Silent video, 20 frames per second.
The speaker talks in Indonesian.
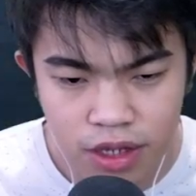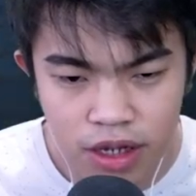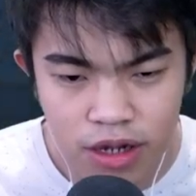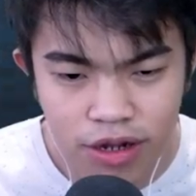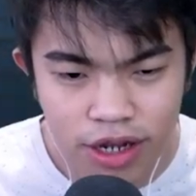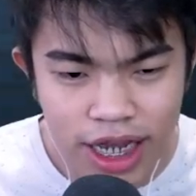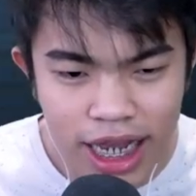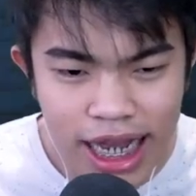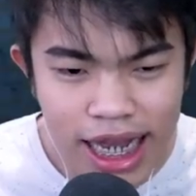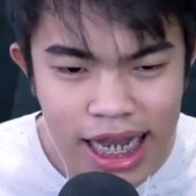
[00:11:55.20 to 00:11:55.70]

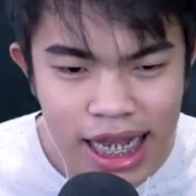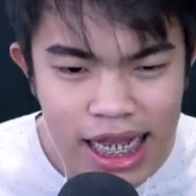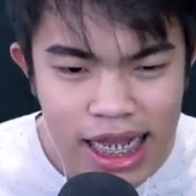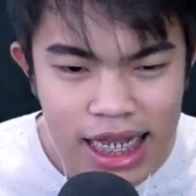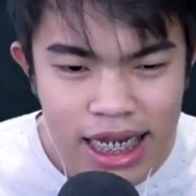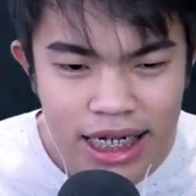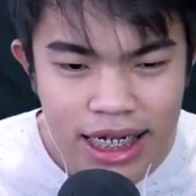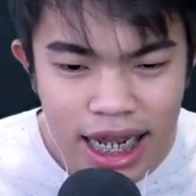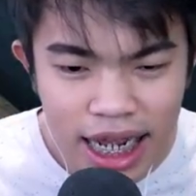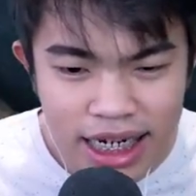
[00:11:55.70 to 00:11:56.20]
Oke,
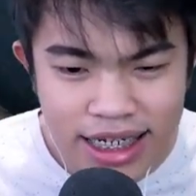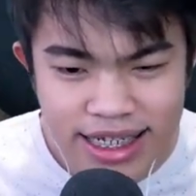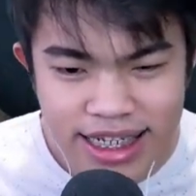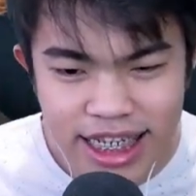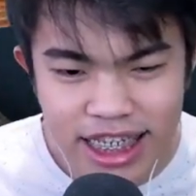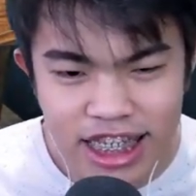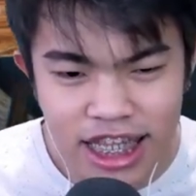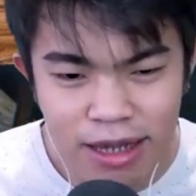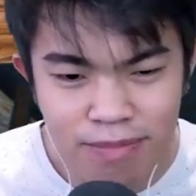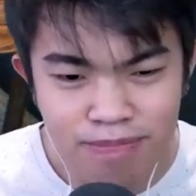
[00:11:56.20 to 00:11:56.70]
dan
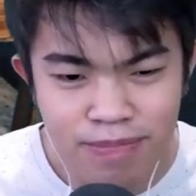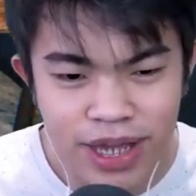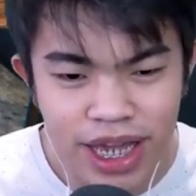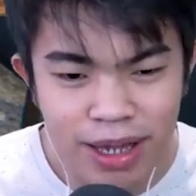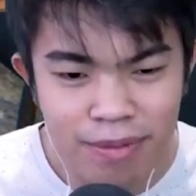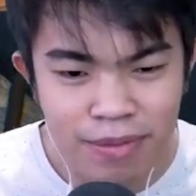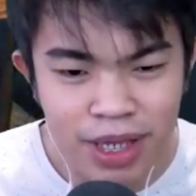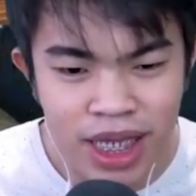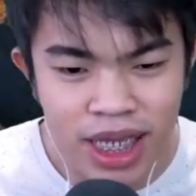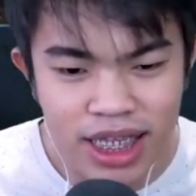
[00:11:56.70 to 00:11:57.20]
setup
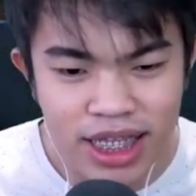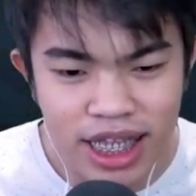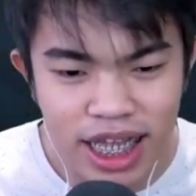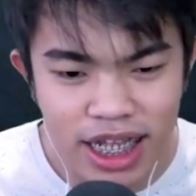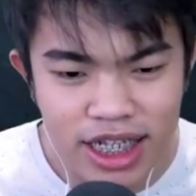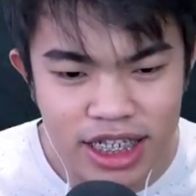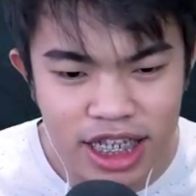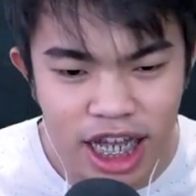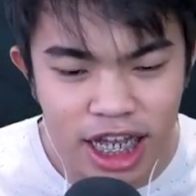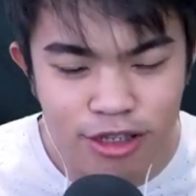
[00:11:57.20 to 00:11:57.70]
gaming kita
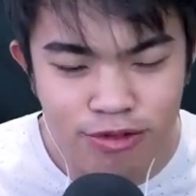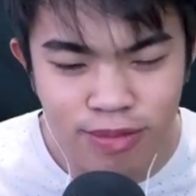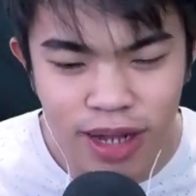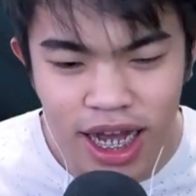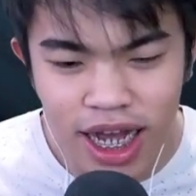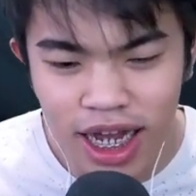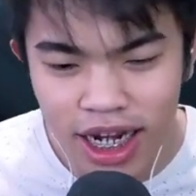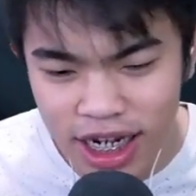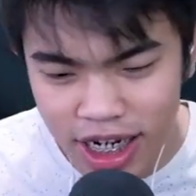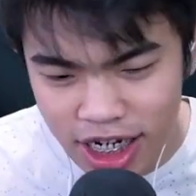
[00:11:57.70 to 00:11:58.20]
yang sangat
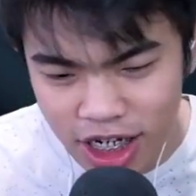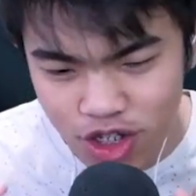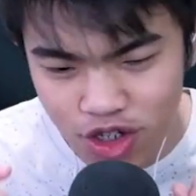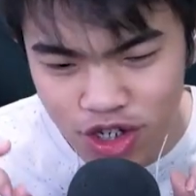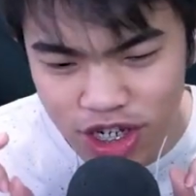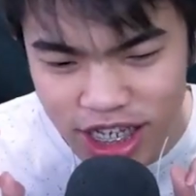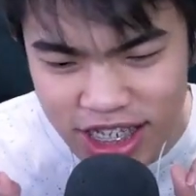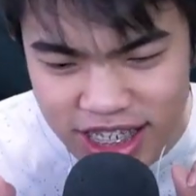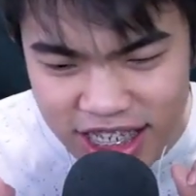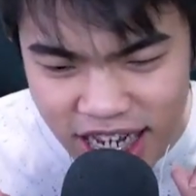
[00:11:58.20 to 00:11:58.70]
mahal ini
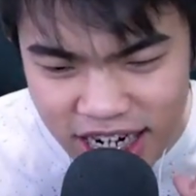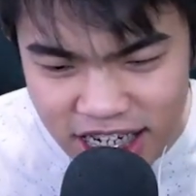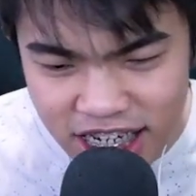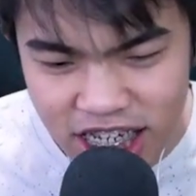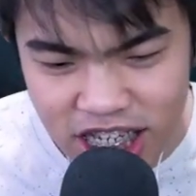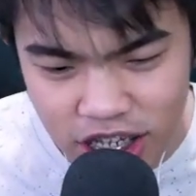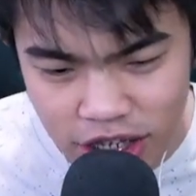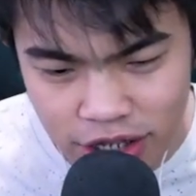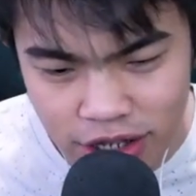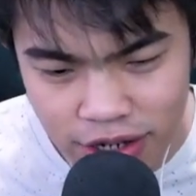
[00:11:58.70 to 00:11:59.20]
sudah
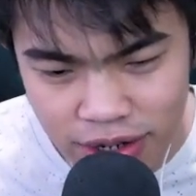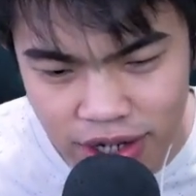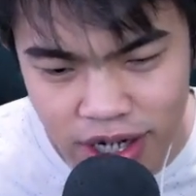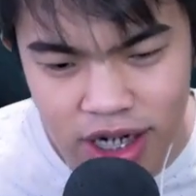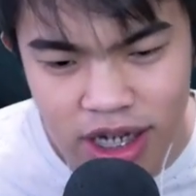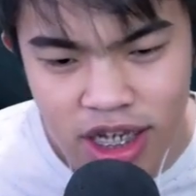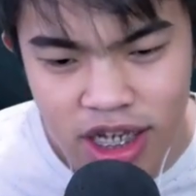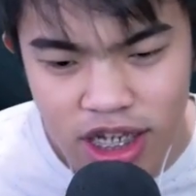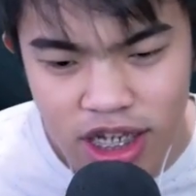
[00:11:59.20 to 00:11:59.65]
jadi teman-teman.